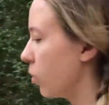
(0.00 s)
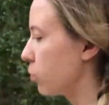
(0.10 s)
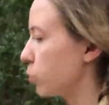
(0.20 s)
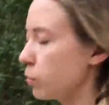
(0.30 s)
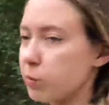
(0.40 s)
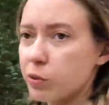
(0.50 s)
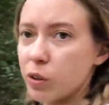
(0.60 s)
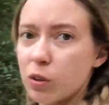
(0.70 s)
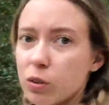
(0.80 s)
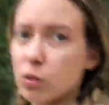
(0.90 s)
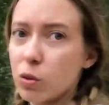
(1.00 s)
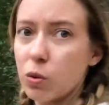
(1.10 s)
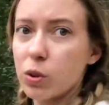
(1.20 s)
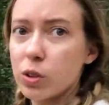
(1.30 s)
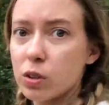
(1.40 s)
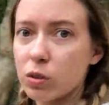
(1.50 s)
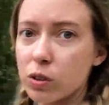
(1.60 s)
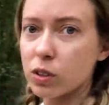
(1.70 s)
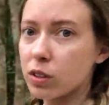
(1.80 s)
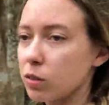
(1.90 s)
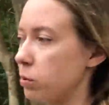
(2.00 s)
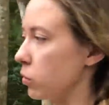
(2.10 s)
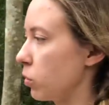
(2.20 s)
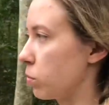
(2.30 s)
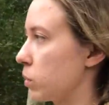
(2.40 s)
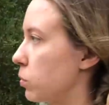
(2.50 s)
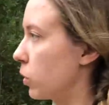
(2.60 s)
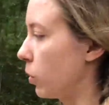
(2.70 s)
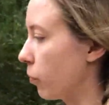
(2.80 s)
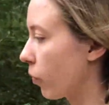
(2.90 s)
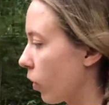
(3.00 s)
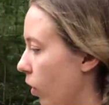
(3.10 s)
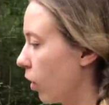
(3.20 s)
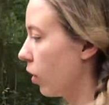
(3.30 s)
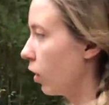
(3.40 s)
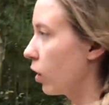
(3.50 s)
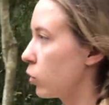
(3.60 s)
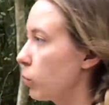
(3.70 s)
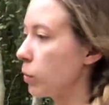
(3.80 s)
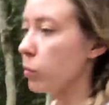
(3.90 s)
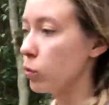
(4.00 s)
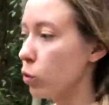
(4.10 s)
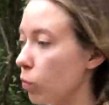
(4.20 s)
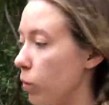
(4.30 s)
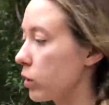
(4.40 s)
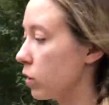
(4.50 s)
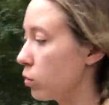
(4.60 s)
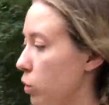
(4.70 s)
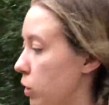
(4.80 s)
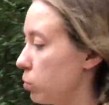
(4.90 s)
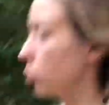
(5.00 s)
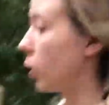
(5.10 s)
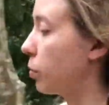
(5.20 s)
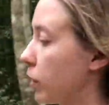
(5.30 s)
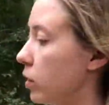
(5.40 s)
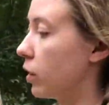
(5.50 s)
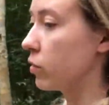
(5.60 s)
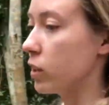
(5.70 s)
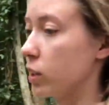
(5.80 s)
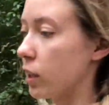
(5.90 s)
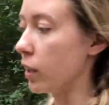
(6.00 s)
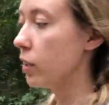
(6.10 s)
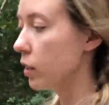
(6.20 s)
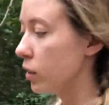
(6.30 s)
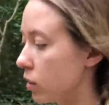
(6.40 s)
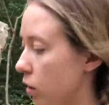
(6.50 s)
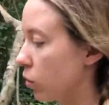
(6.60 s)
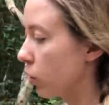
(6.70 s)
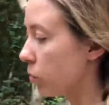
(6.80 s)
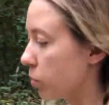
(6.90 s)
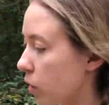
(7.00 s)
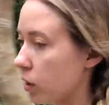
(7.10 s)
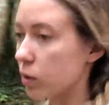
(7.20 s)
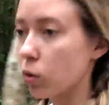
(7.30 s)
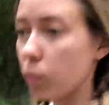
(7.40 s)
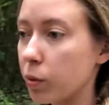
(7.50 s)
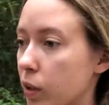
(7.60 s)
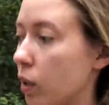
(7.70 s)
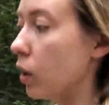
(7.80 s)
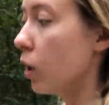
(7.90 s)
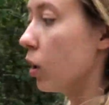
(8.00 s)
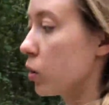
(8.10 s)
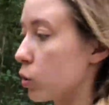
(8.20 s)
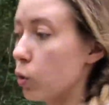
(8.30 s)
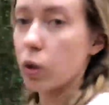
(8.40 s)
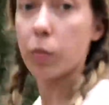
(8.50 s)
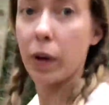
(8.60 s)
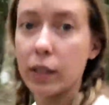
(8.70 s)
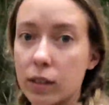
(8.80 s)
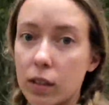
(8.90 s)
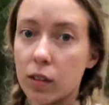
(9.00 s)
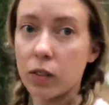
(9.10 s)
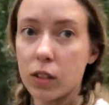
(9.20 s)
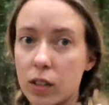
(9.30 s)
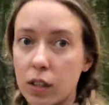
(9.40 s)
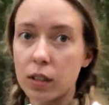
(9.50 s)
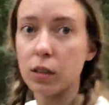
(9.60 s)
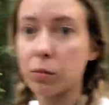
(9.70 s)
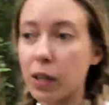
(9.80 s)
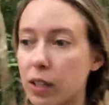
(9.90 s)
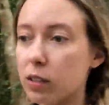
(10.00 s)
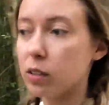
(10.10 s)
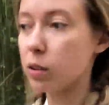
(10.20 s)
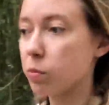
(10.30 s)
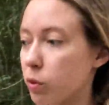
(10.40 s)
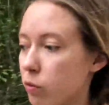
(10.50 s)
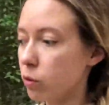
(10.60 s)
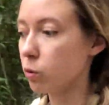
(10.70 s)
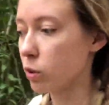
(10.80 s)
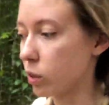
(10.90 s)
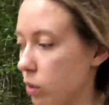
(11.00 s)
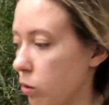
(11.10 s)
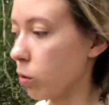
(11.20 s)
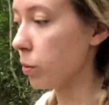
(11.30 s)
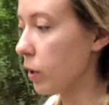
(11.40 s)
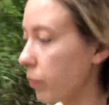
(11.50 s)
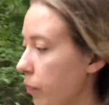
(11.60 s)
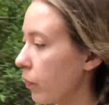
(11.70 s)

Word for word: Может быть, мы в какой-то другой Синод съездим сегодня, посмотрим. Ну а по поводу комплекса, тут сейчас будут опять древние строения. На территории было раскопано 45 древних строений майя, до сих пор ведутся раскопки.